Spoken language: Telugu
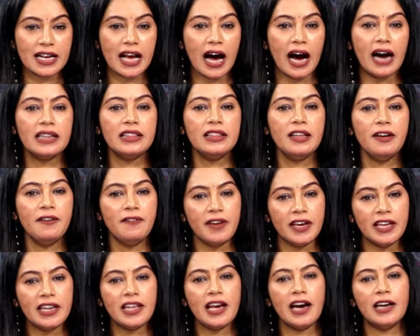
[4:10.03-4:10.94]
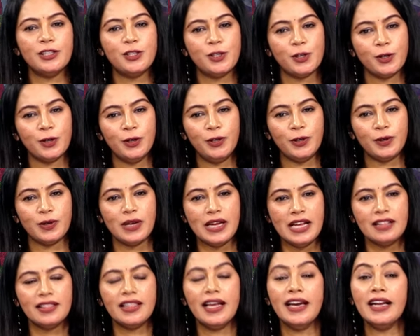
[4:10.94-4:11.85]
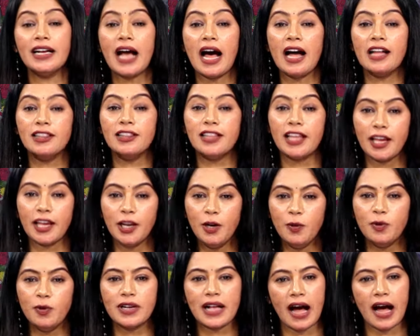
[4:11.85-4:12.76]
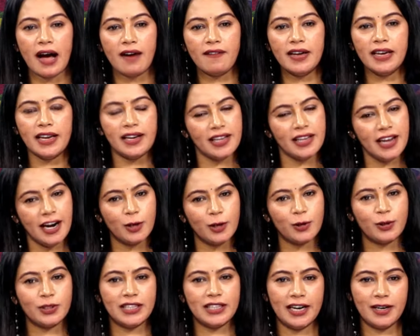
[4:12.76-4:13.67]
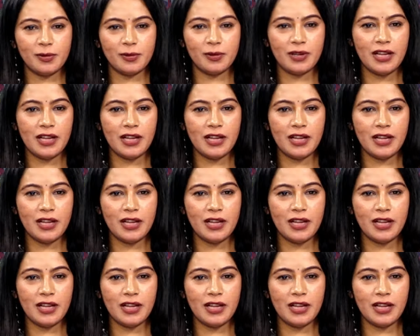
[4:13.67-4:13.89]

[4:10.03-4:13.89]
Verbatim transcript: కార్తవీర్యార్జునుడు తనకు ఆ ధేనువు కావాలని అడుగుతాడు